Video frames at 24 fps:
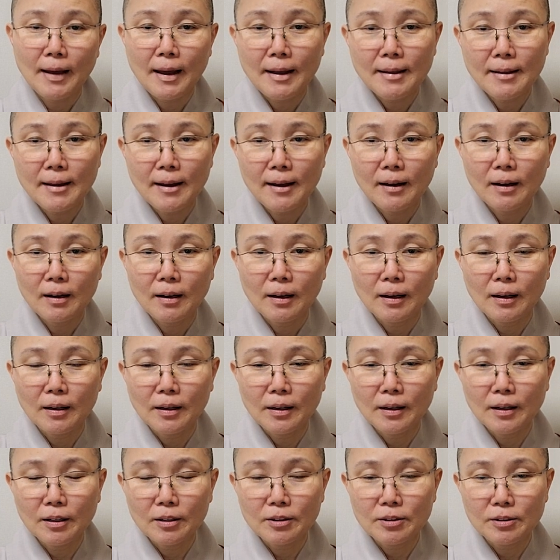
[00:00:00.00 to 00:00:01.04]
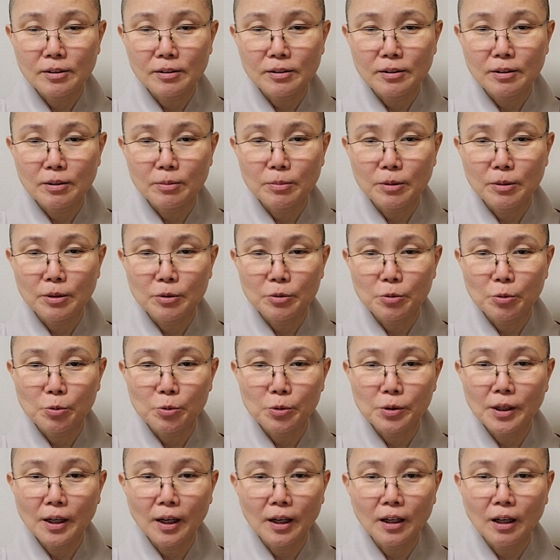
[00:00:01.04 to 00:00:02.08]
아야, 안 해야지, 그러면.
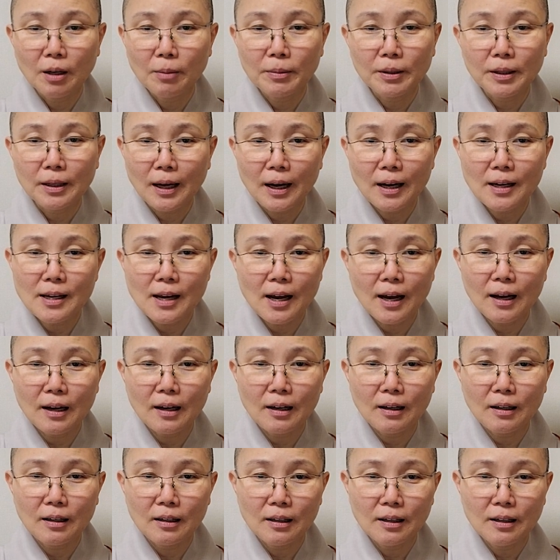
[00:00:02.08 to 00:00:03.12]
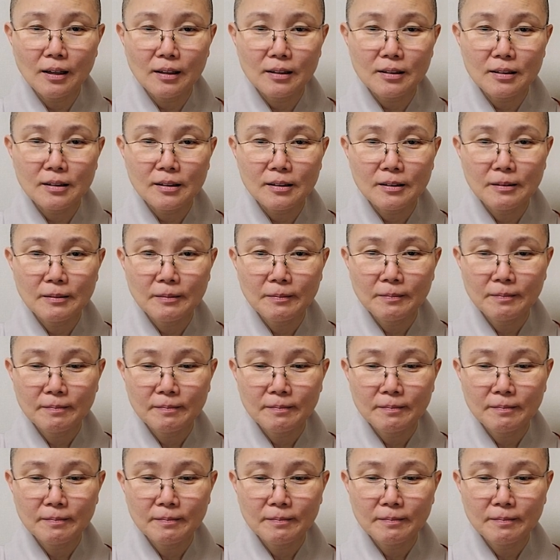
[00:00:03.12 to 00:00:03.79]
존재 안 하면, 아야, 안 해야지.